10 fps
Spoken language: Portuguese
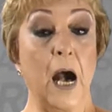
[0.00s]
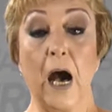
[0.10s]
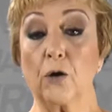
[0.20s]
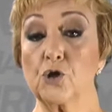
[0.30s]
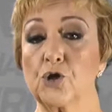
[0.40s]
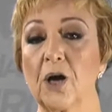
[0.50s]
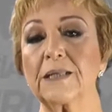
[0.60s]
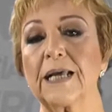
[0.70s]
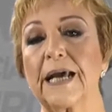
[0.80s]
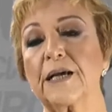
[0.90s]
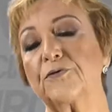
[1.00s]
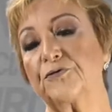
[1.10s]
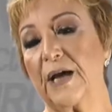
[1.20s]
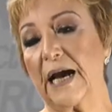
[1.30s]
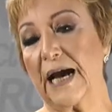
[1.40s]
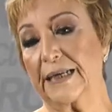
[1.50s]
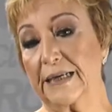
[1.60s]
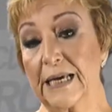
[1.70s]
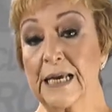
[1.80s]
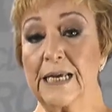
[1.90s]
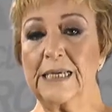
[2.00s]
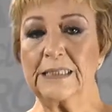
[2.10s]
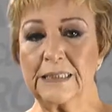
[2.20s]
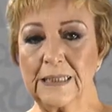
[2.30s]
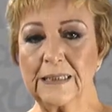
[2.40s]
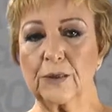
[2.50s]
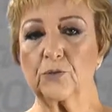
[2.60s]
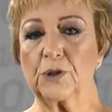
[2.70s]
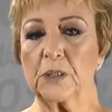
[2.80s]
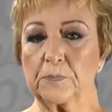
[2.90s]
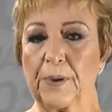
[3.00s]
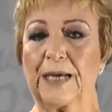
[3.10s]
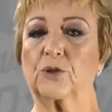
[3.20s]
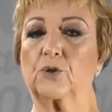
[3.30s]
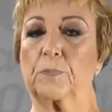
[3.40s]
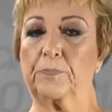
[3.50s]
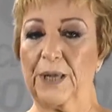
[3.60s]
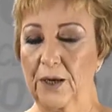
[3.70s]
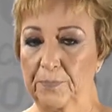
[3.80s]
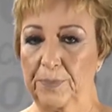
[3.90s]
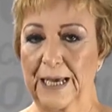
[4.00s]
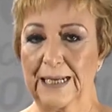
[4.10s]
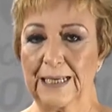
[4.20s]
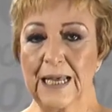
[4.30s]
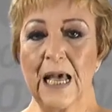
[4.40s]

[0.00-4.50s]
ao JR Ferrari e Cida do Espaço Pelo e Pele,